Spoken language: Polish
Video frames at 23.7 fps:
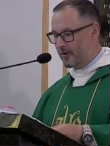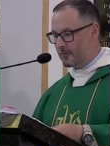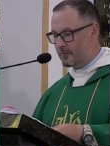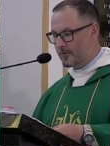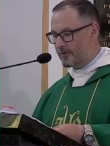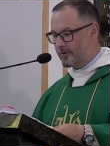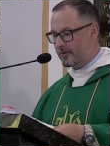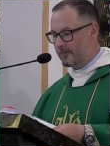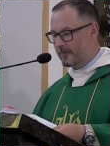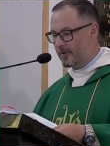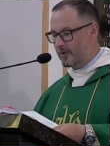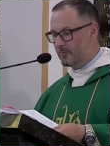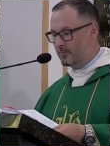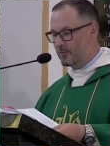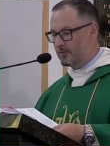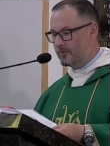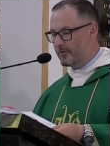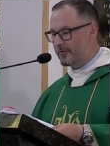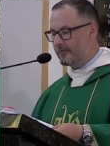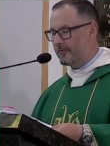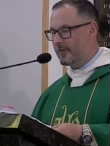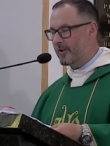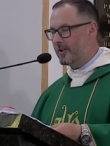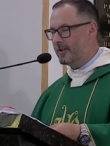te fałszywe
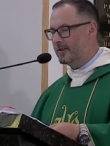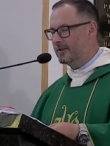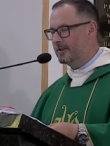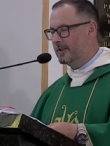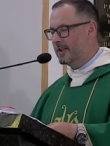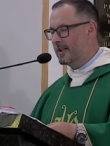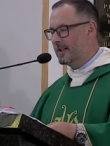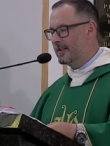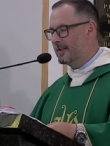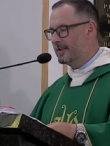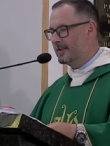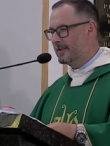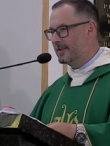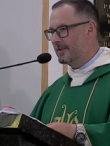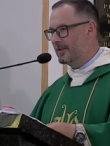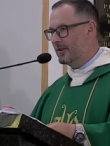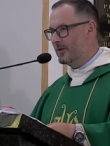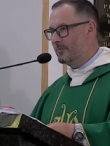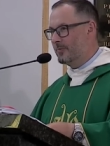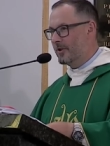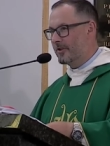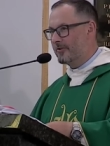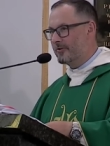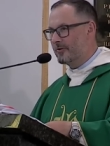bóstwa
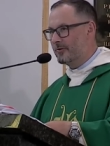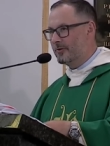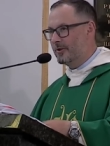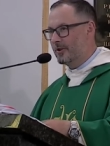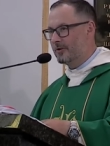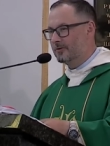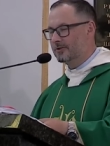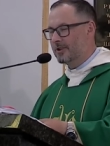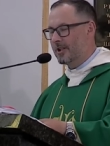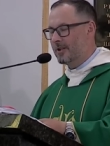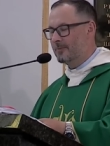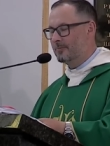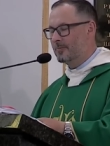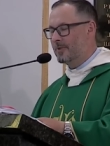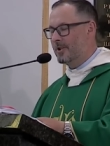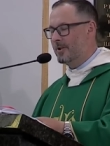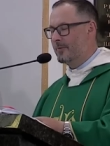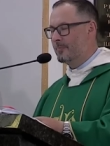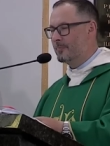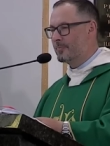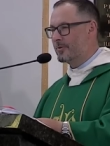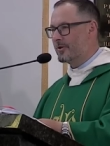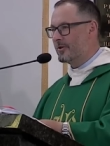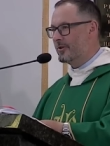obiecują nam
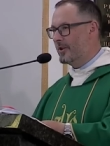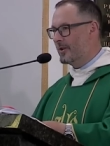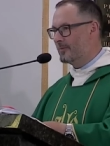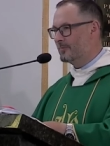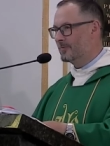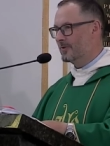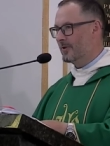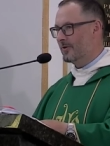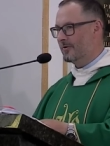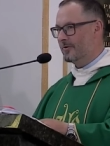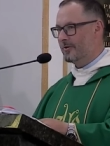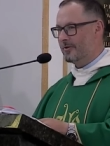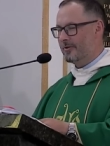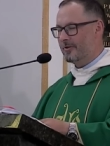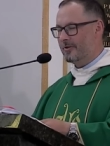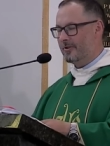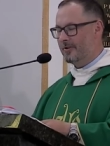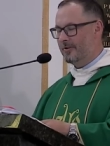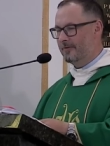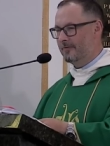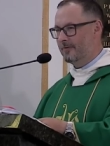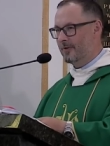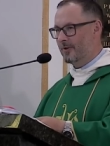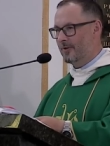
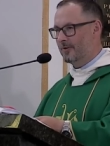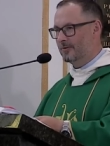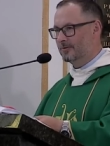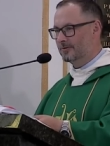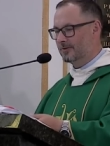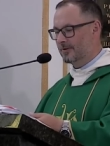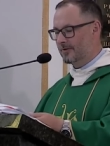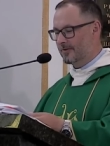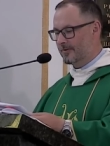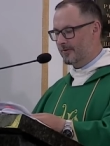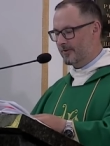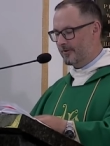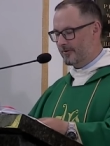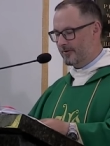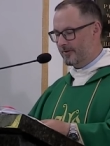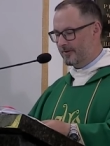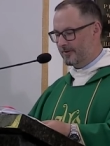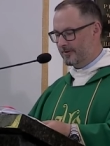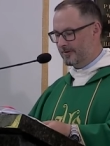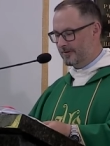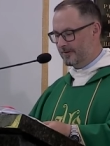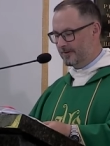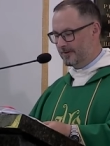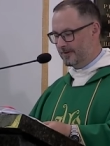przyjemności i
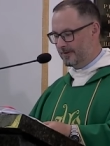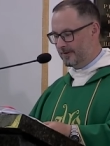wolność.